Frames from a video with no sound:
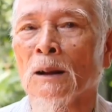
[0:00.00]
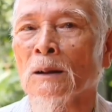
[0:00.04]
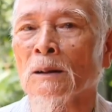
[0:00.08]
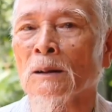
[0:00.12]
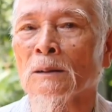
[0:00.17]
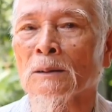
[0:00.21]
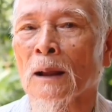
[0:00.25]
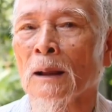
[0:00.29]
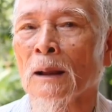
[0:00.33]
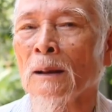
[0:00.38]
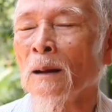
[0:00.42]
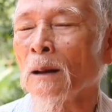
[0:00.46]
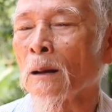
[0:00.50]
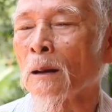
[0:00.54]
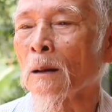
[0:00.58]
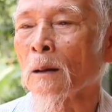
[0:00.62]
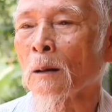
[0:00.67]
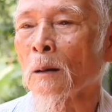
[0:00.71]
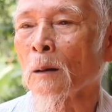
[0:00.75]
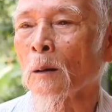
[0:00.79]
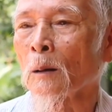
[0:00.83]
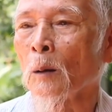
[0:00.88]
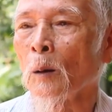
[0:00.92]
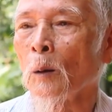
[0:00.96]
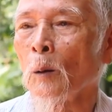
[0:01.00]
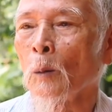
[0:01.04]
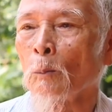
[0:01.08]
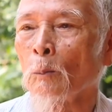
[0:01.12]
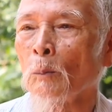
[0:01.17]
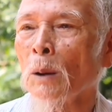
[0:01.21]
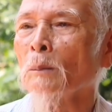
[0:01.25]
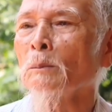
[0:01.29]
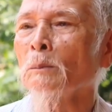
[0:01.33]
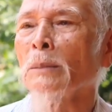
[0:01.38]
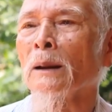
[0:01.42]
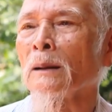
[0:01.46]
Nhân dân thấy là
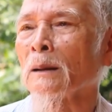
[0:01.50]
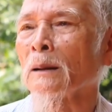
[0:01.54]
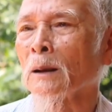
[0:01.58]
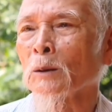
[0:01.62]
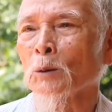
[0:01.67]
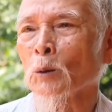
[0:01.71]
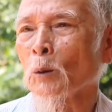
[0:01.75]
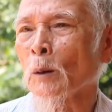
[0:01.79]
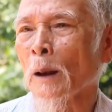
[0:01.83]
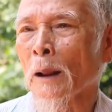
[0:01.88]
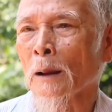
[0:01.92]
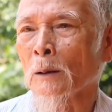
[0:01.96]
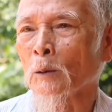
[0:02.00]
bất bình cái